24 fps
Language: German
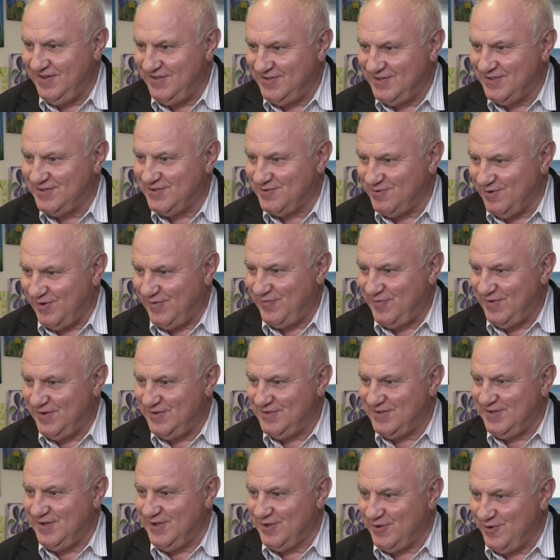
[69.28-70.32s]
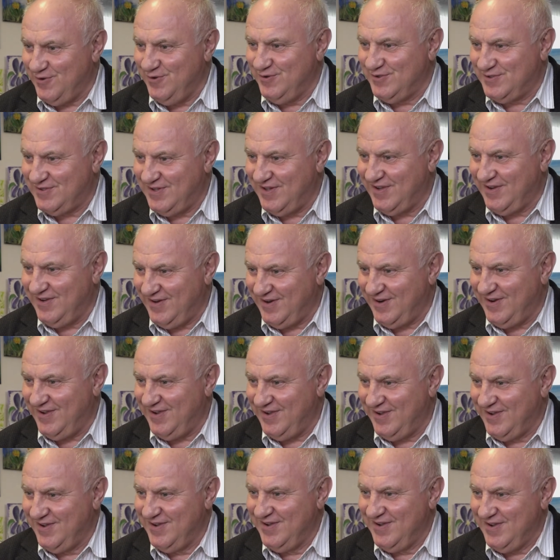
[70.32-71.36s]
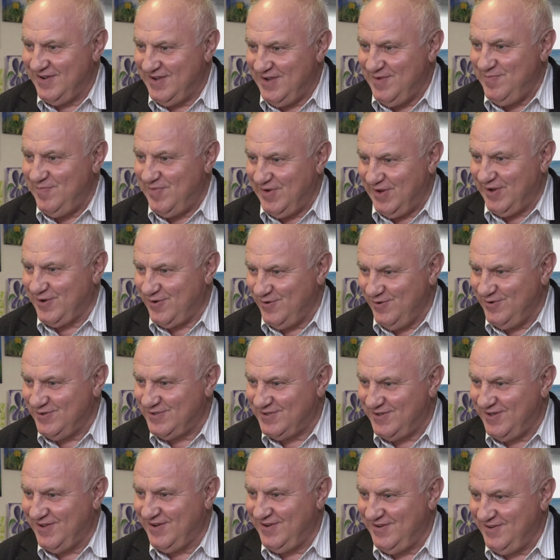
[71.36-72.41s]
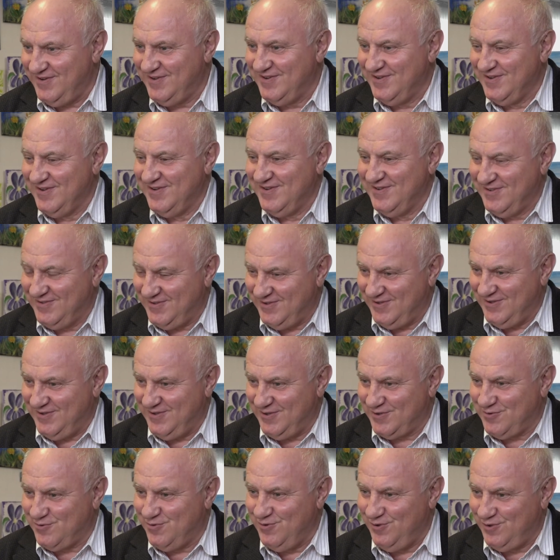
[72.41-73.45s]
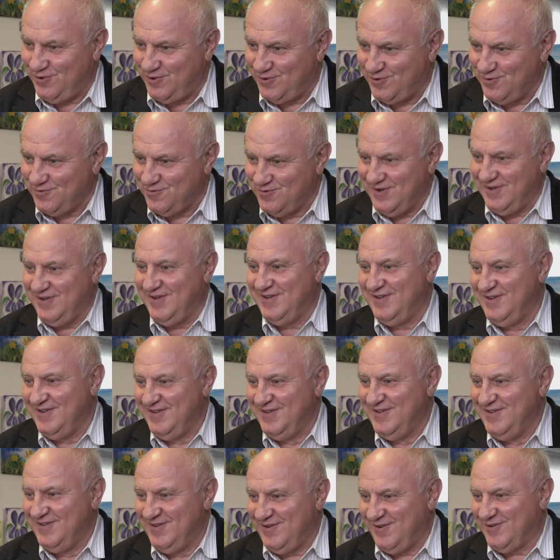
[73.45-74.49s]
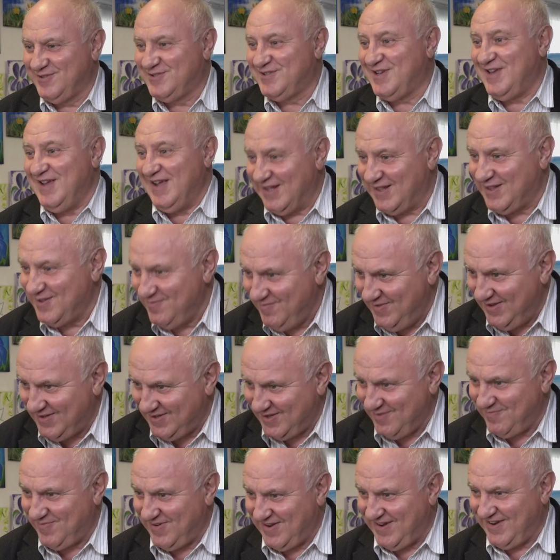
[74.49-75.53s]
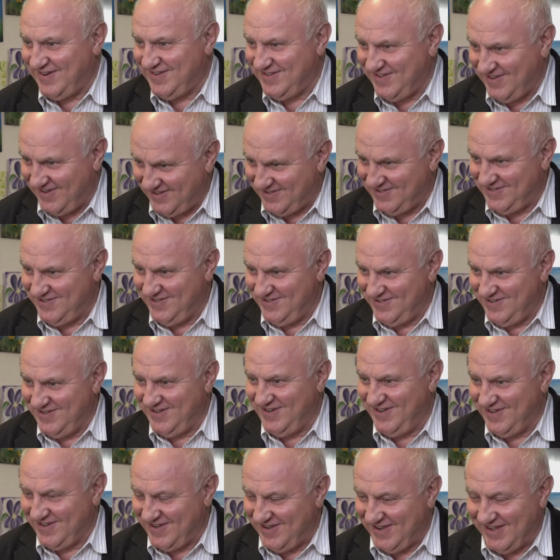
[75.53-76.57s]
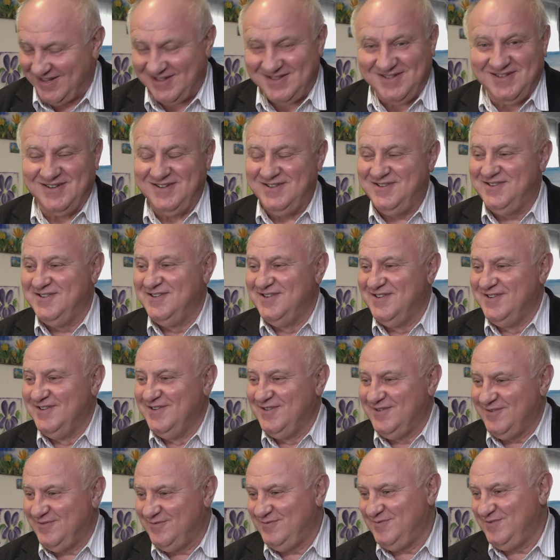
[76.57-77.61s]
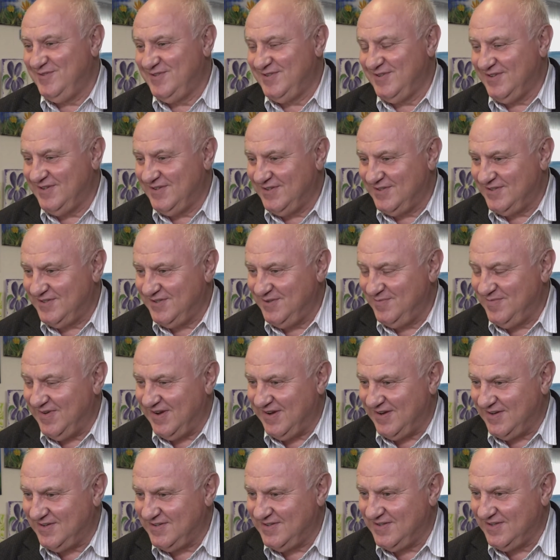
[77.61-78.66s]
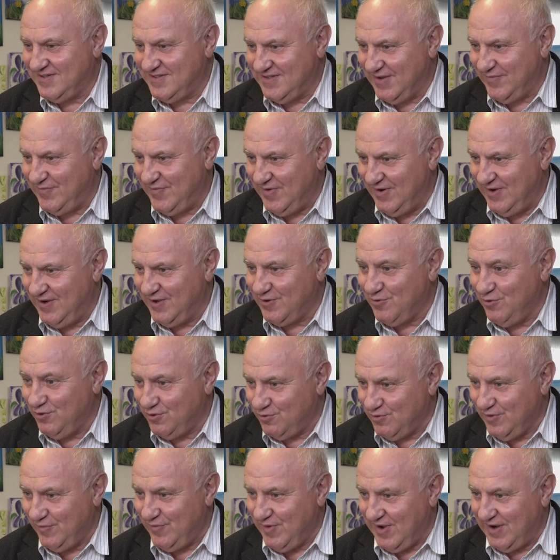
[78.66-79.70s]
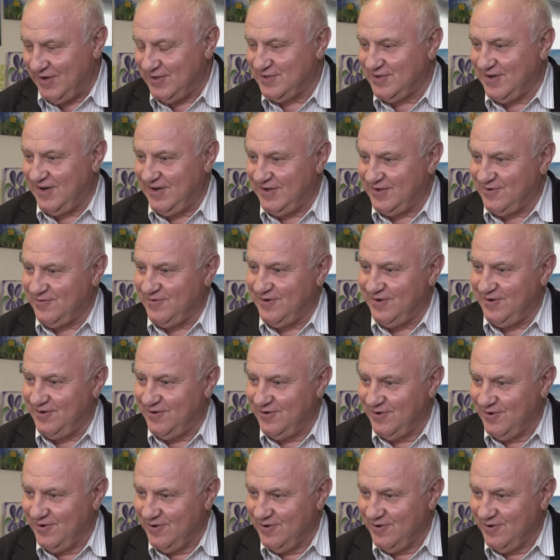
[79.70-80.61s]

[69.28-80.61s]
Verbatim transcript: Ilse Dorfer ist eine Künstlerin, eine Himbeerkünstlerin, die die Kultur aus Kärnten mitgebracht hat. Sie ist eine Kärntnerin und äh, sie macht sehr viele Kulturveranstaltungen,